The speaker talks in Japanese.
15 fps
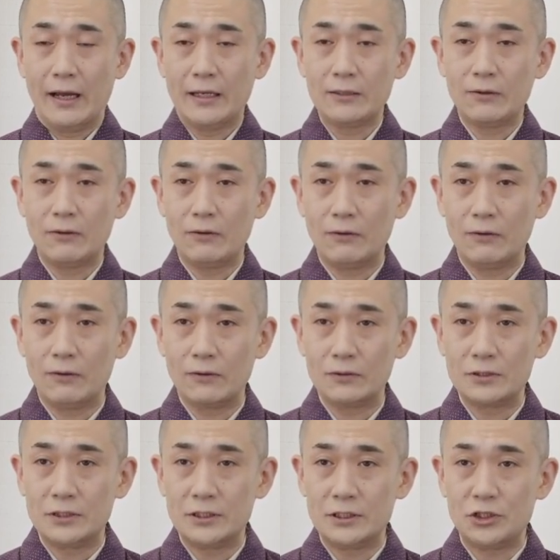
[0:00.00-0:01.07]
あ
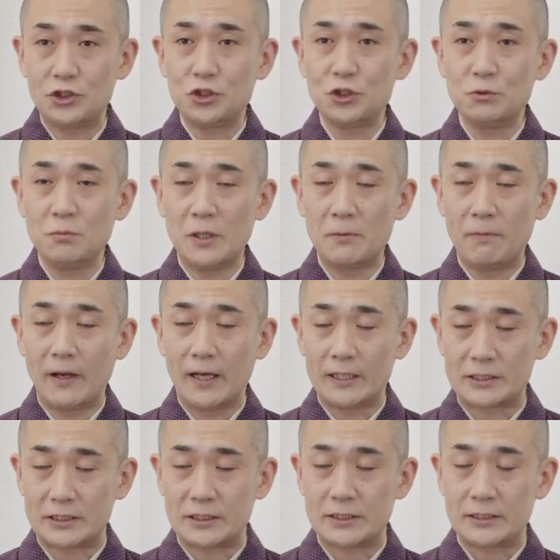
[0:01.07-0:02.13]
と、20枚ば
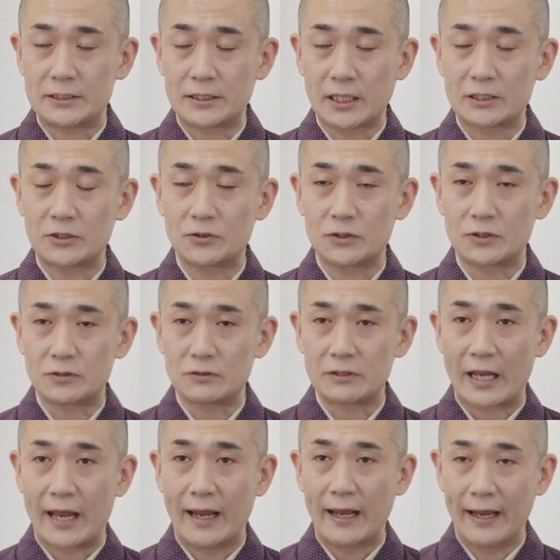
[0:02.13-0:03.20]
かし足しといて
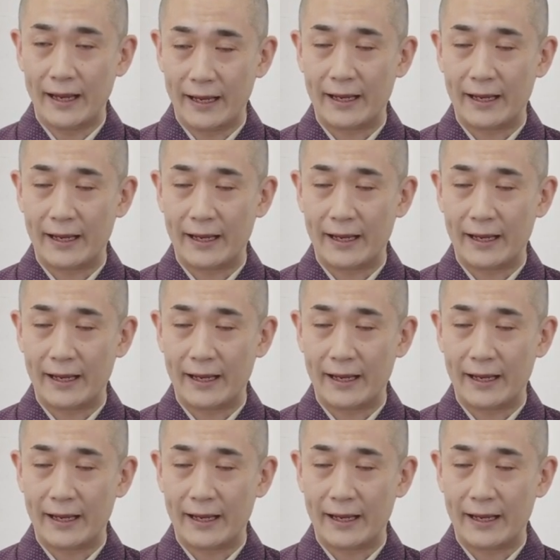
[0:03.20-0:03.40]
くれ。